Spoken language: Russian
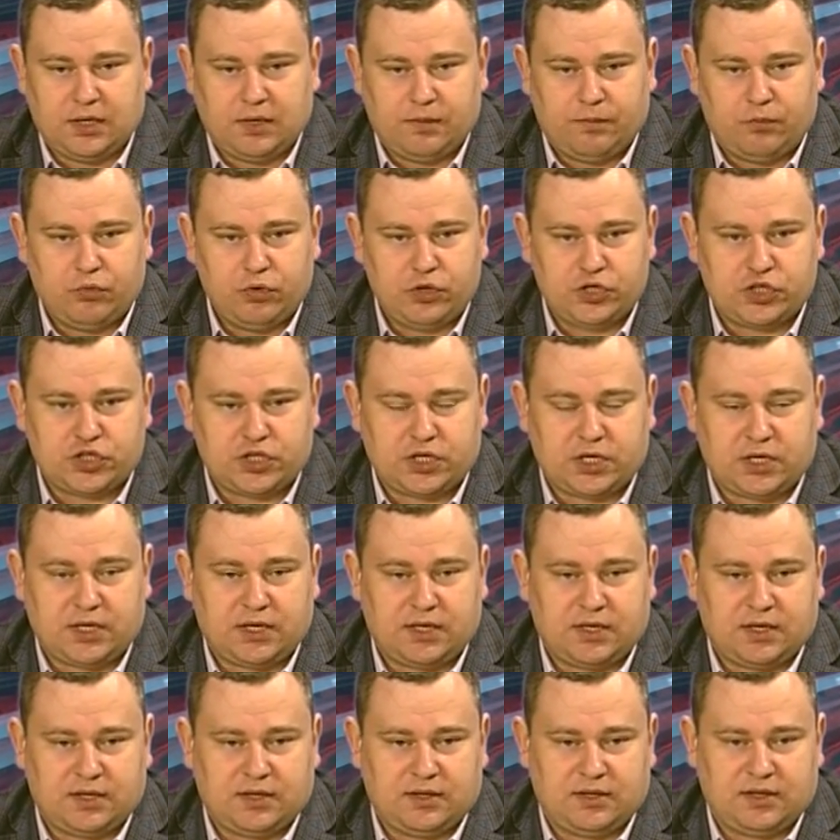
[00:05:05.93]

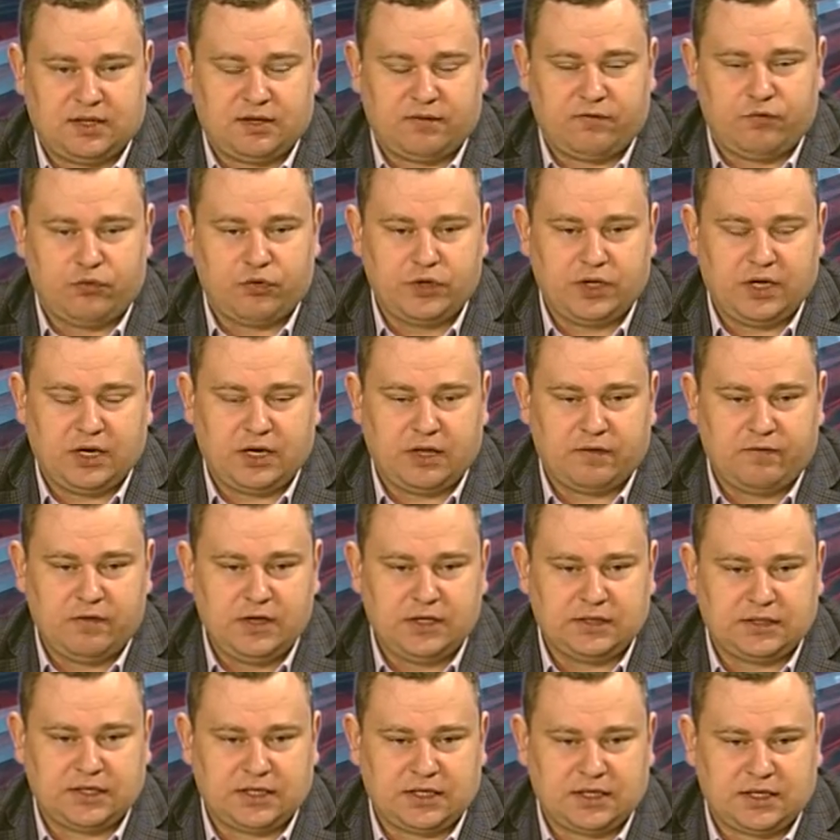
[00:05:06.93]
Польша на фоне
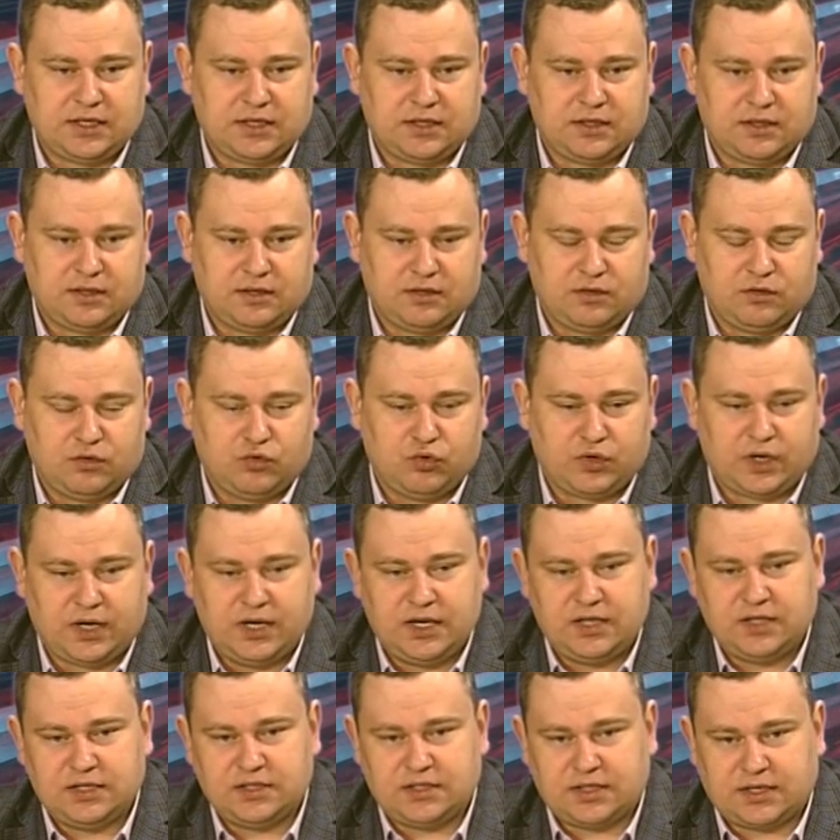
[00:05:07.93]
конфликта
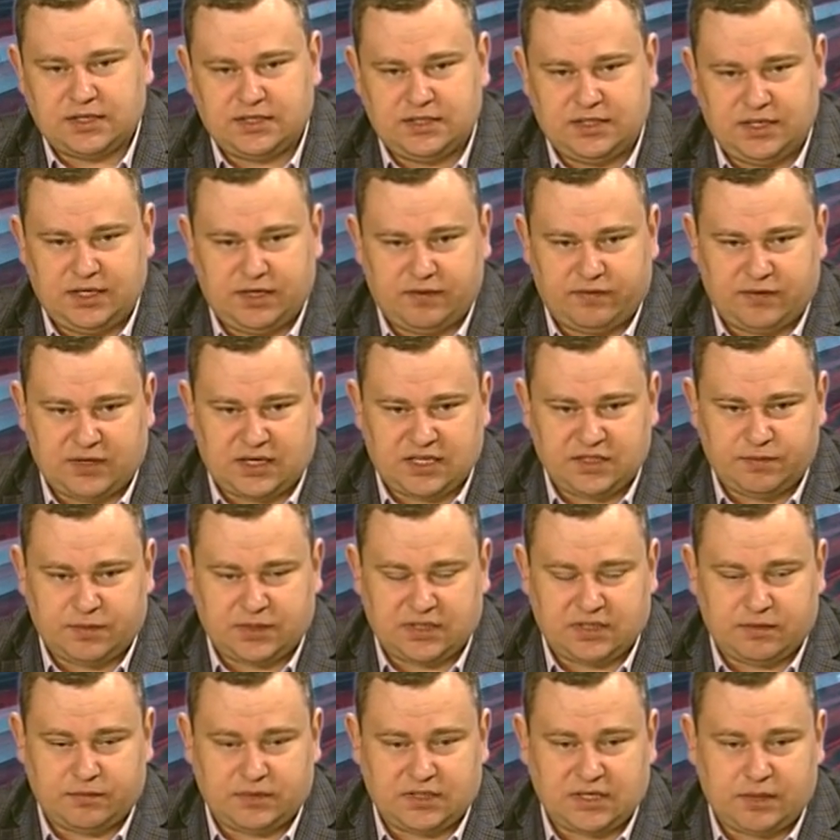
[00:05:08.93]
Украины с Россией в
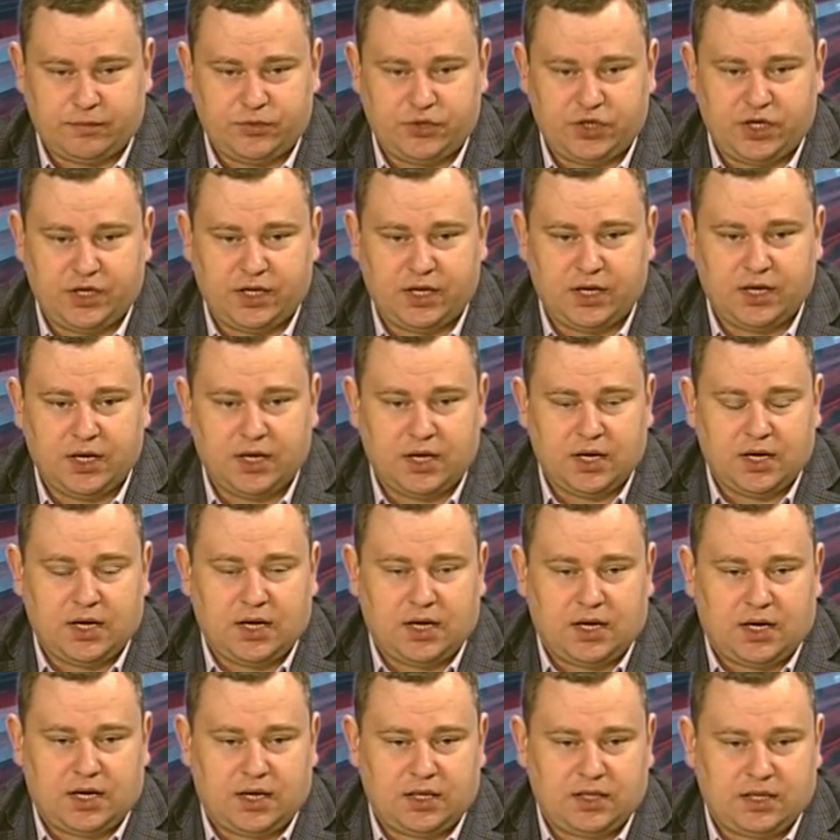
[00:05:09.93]
транспортном сообщении –
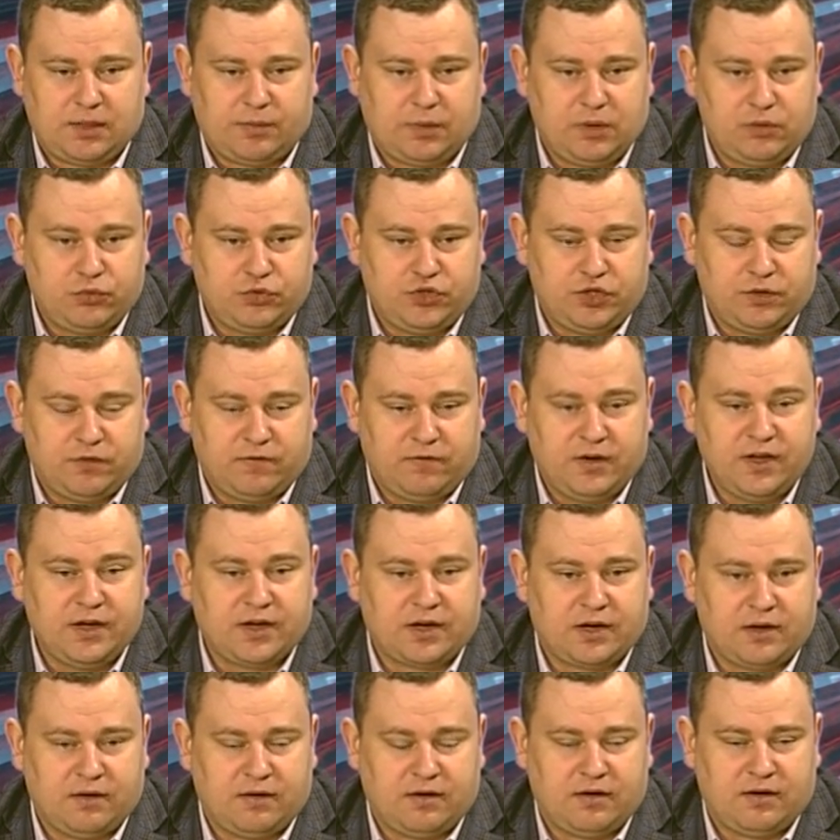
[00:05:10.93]
она получ...
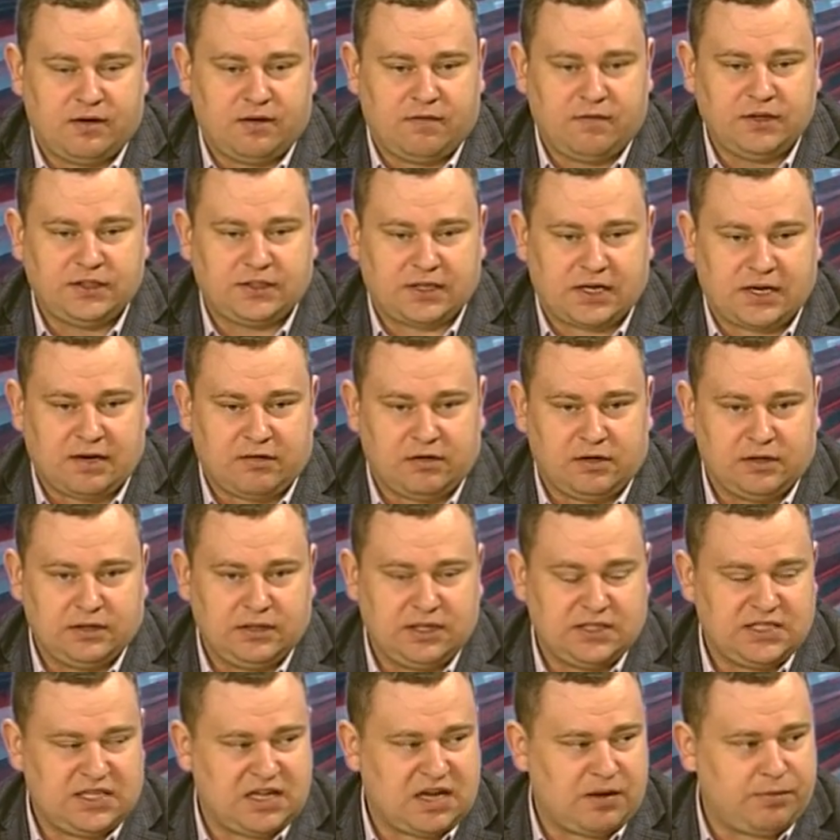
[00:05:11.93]
выигр... Э, выторговала
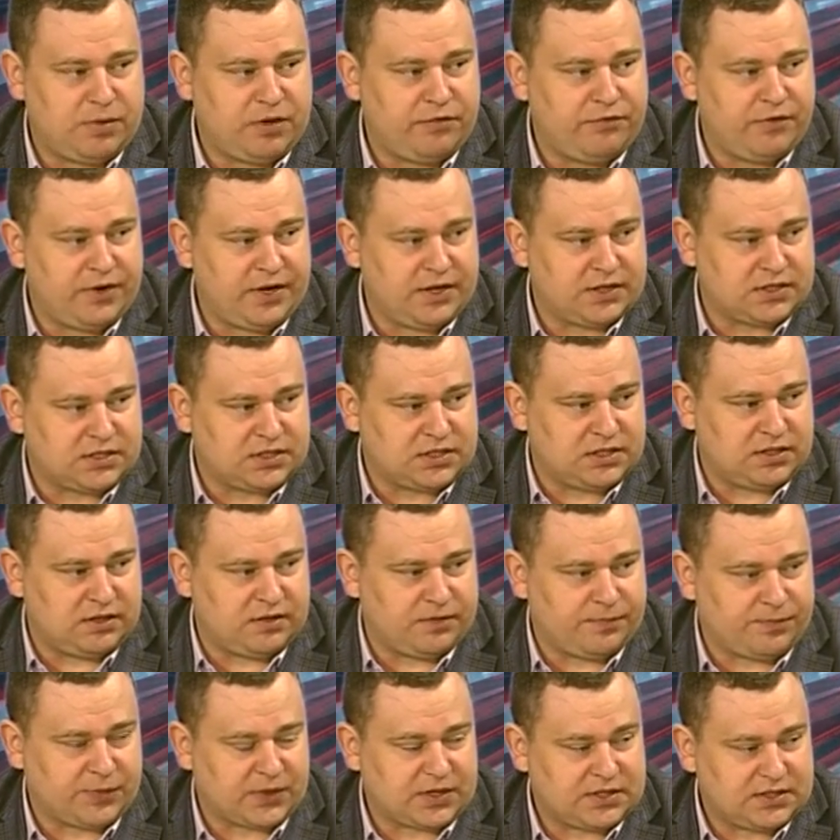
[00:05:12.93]
для себя
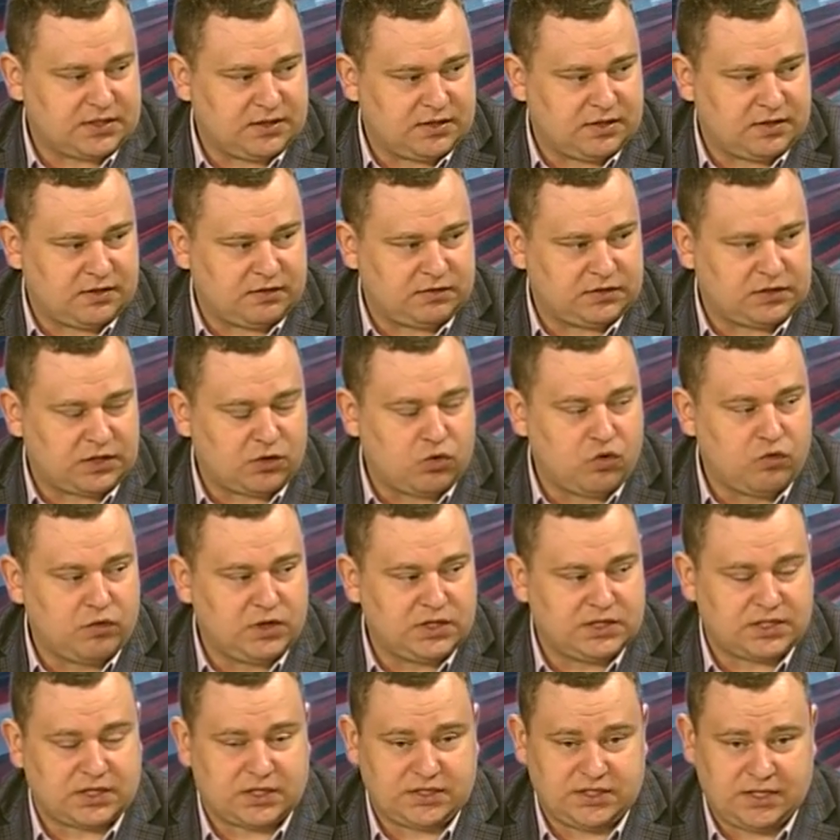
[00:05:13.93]
преференции э, в торговле
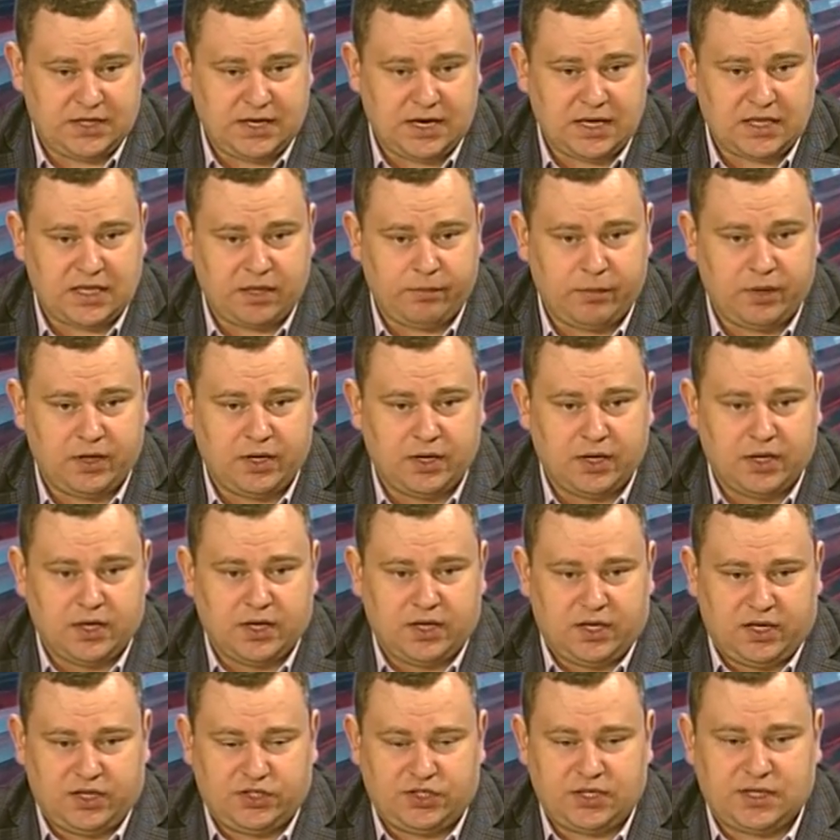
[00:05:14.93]
с россиянами,
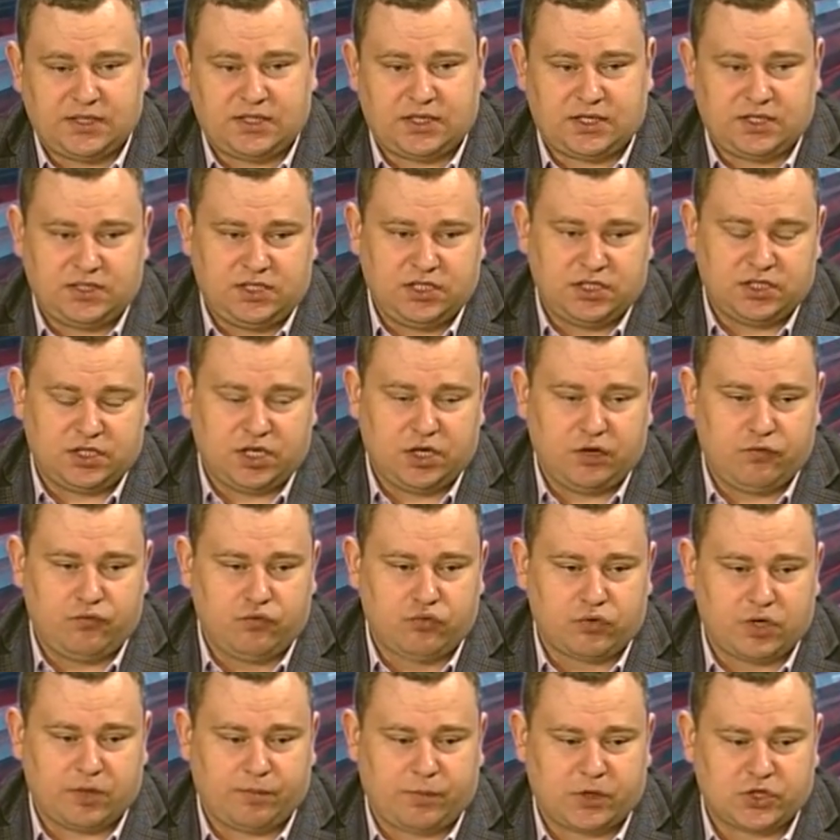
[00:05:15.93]
и сейчас российские
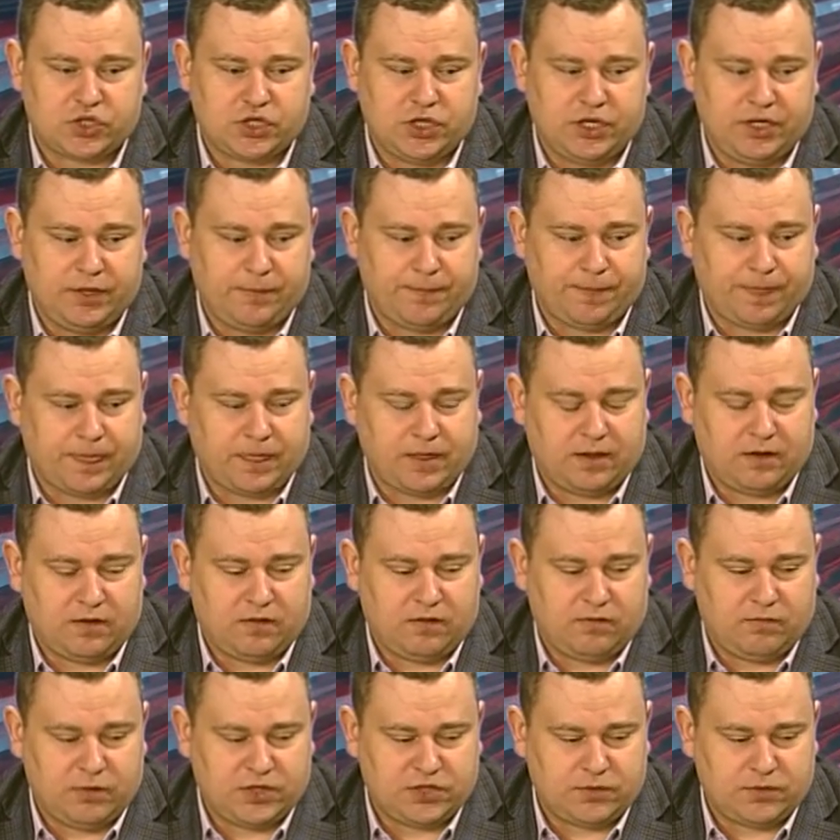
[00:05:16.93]
фуры пошли, э,